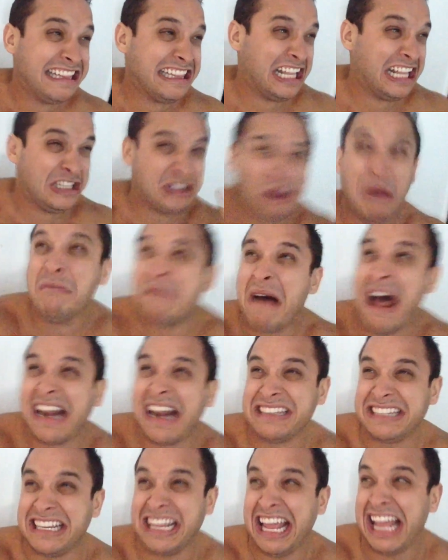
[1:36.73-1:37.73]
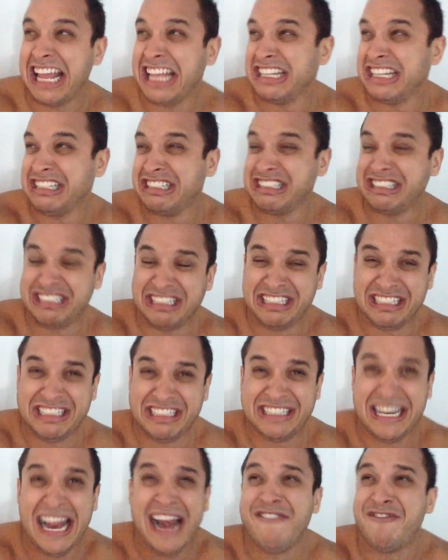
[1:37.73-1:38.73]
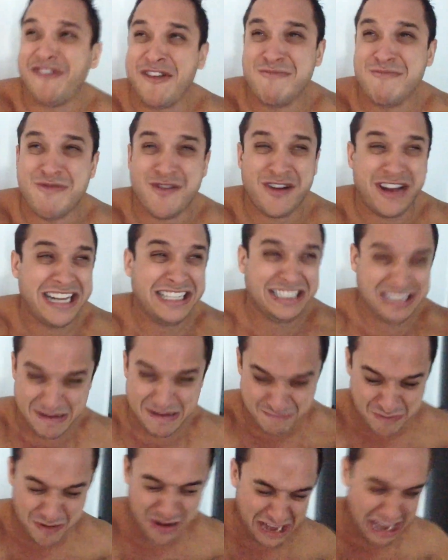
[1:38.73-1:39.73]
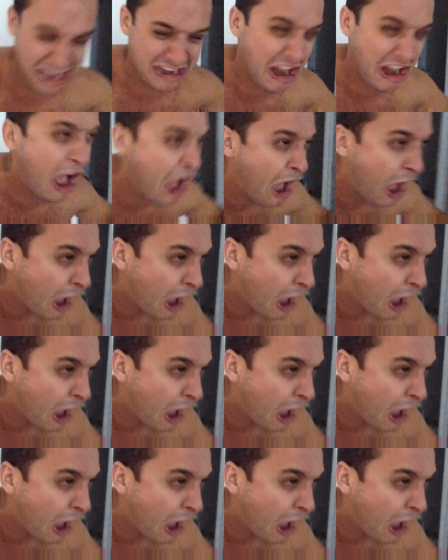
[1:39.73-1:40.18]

de tomarse selfie porque sí, porque no.